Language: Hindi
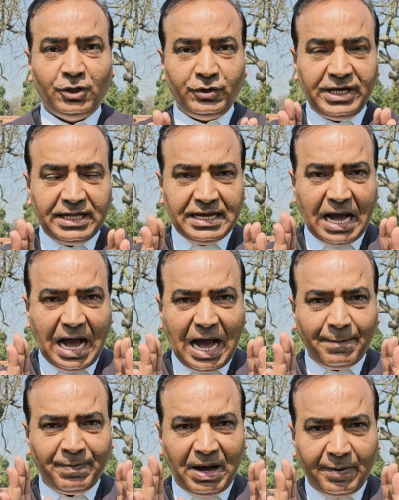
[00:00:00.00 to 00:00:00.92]
तो यदि
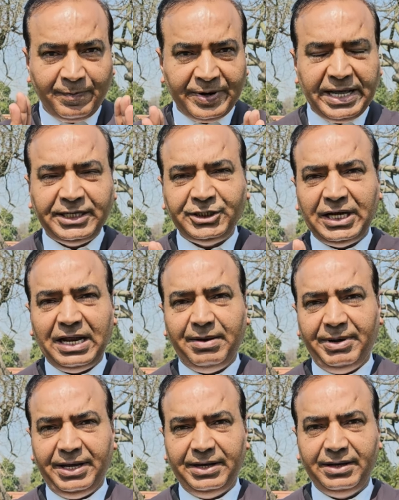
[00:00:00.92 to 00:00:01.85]
आप अपने ज़िले
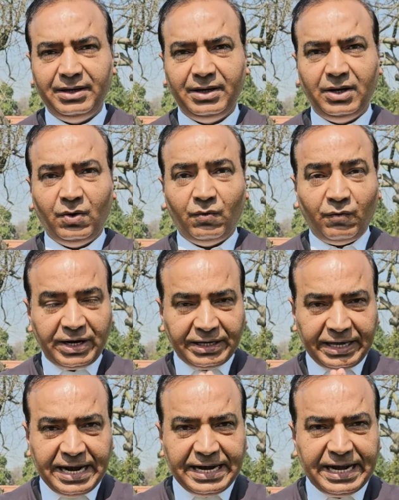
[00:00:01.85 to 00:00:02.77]
में
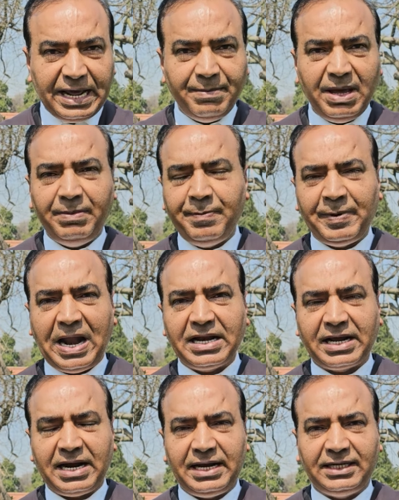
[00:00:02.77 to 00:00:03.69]
वर्किंग डे में भी
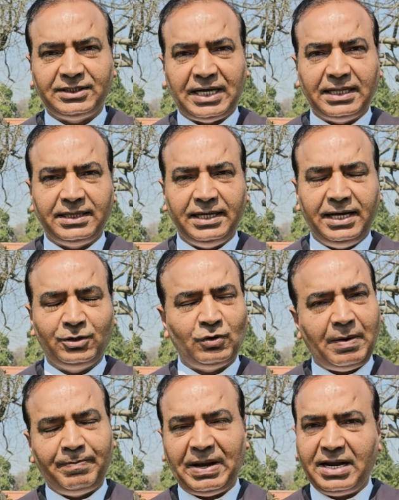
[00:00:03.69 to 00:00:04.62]
प्लान करना चाहते हैं
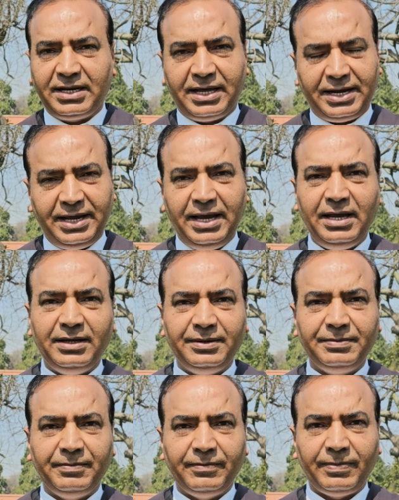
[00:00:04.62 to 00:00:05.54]
तो आप प्लान करिए
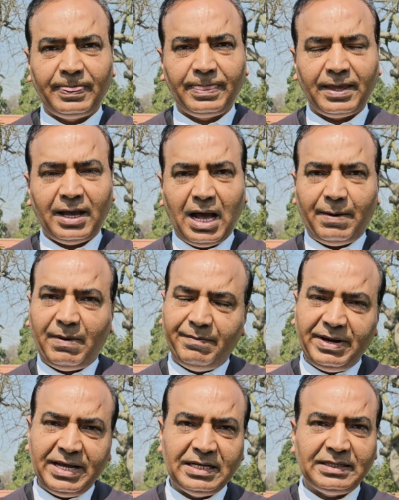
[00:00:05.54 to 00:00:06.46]
अब
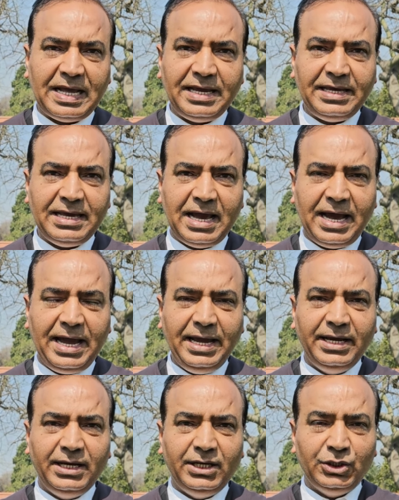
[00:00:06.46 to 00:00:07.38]
हमने ये तय किया है
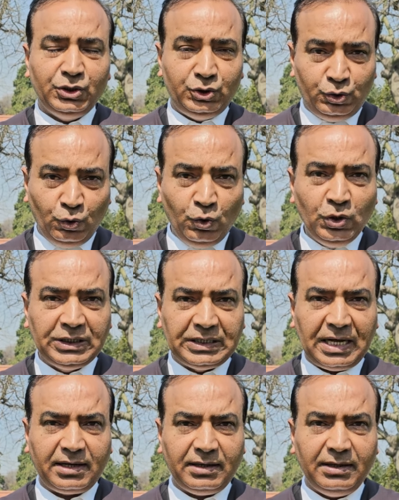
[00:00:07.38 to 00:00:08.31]
जून
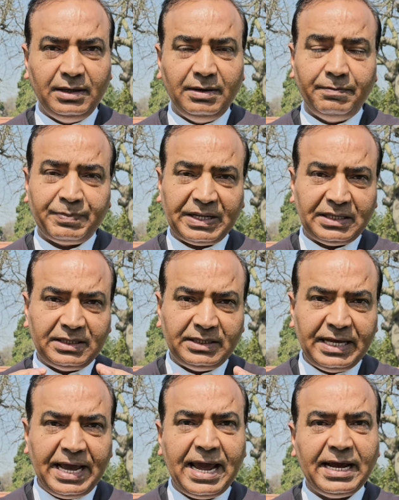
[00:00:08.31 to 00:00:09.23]
तक
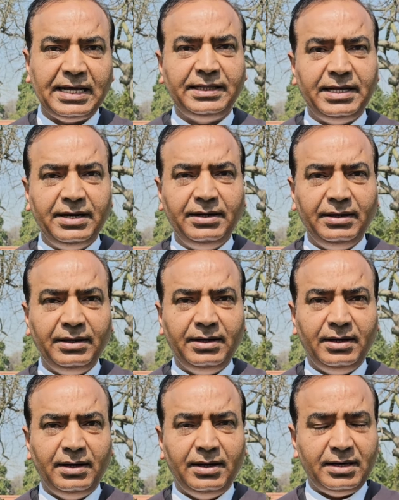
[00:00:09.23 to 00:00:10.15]
प्रत्येक दिन
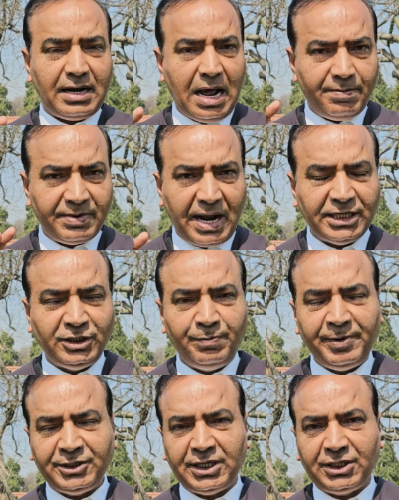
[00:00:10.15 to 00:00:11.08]
राम राज्य
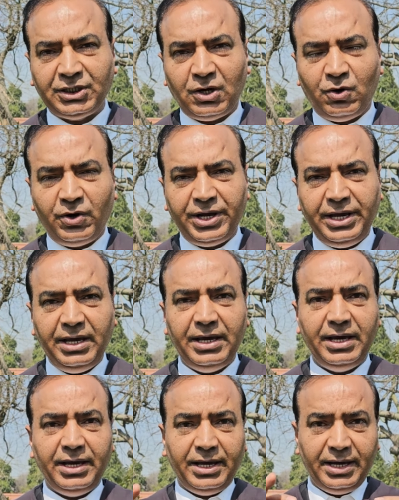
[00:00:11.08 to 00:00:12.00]
पे चर्चा होगी
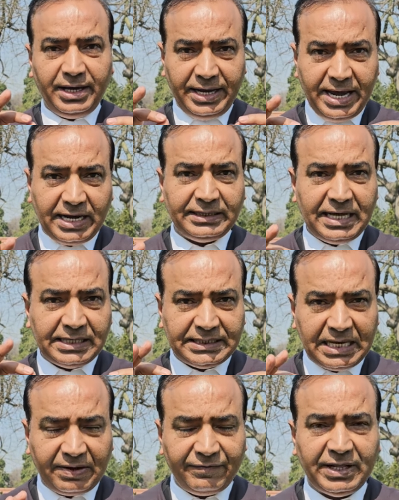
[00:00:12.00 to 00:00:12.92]
एक
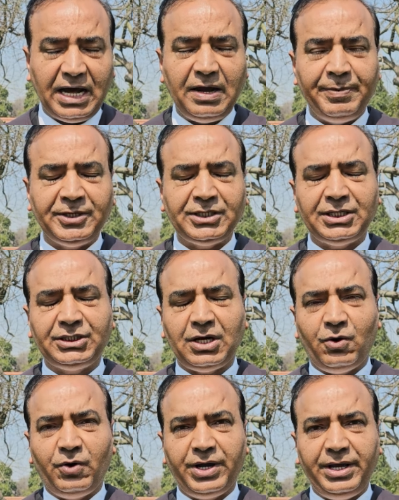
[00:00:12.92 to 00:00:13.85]
देश एक विधान पे चर्चा
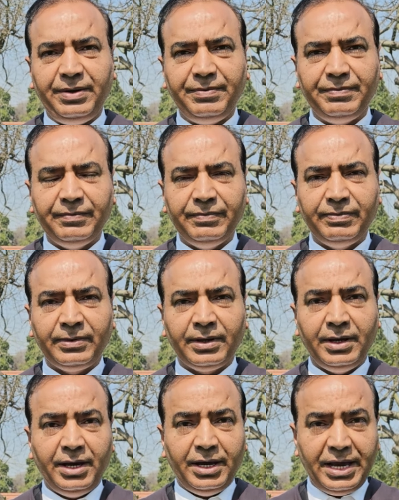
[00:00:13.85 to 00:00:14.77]
होगी
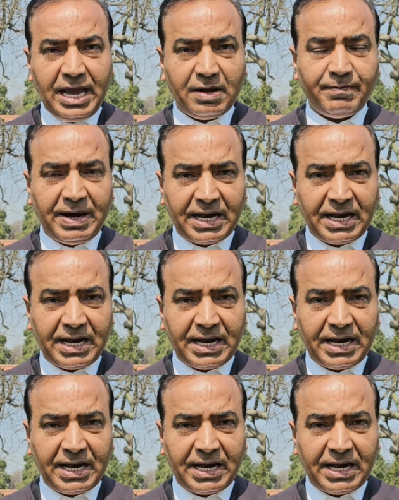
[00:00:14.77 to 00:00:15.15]
एक